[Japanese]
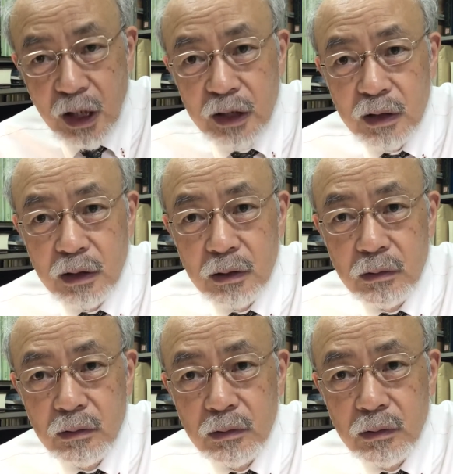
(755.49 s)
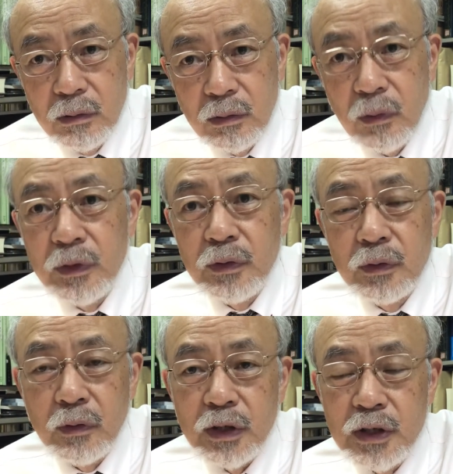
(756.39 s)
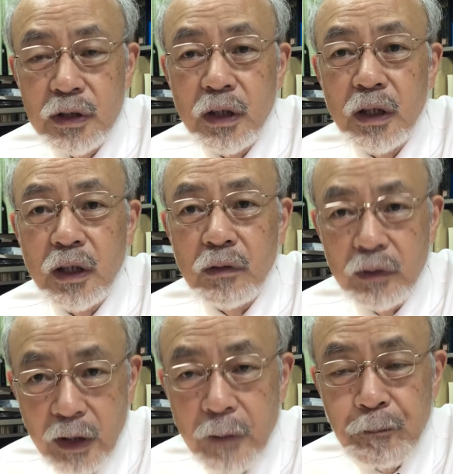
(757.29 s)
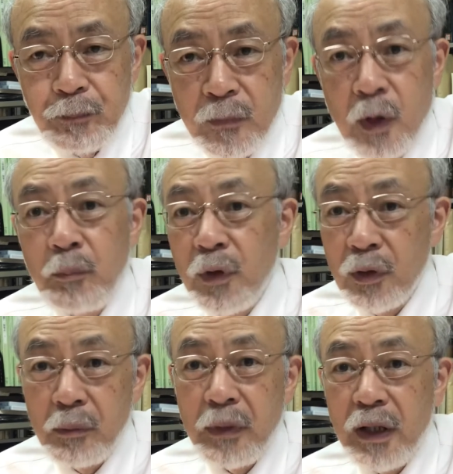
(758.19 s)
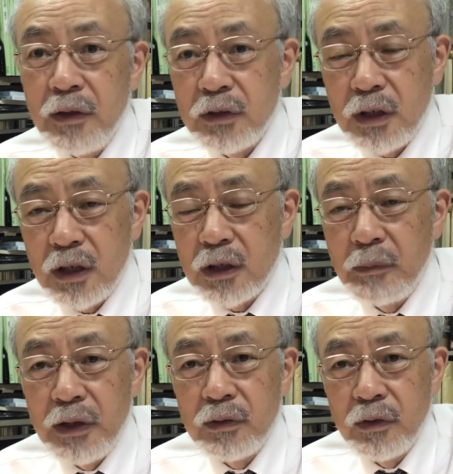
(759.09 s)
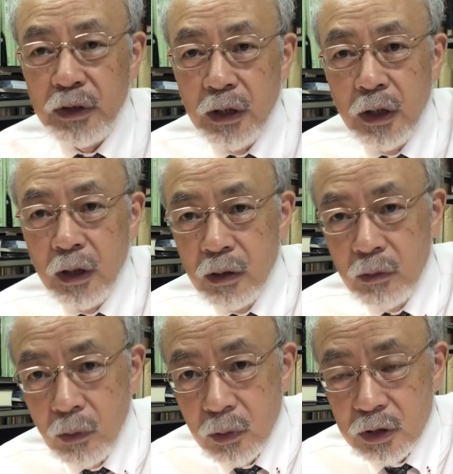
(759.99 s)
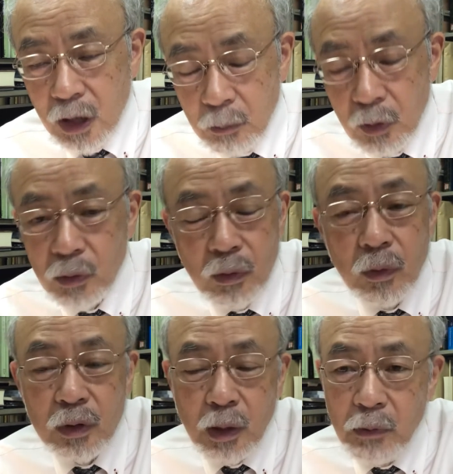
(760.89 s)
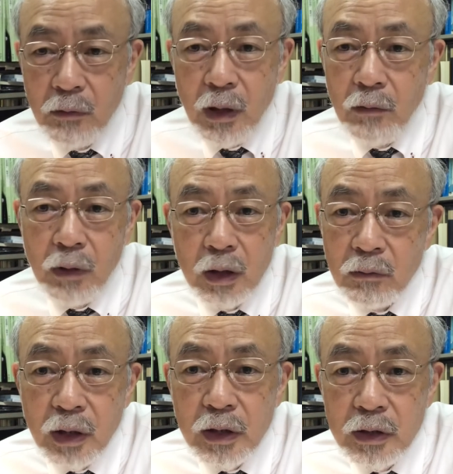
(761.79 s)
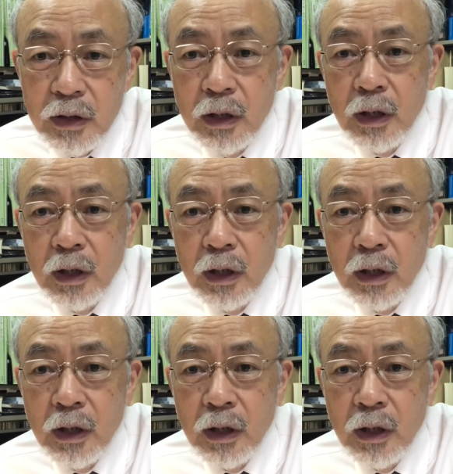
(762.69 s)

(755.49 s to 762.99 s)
いというのは失礼なので目の前にお釈迦様いるのにシャモンゴータマは我々に、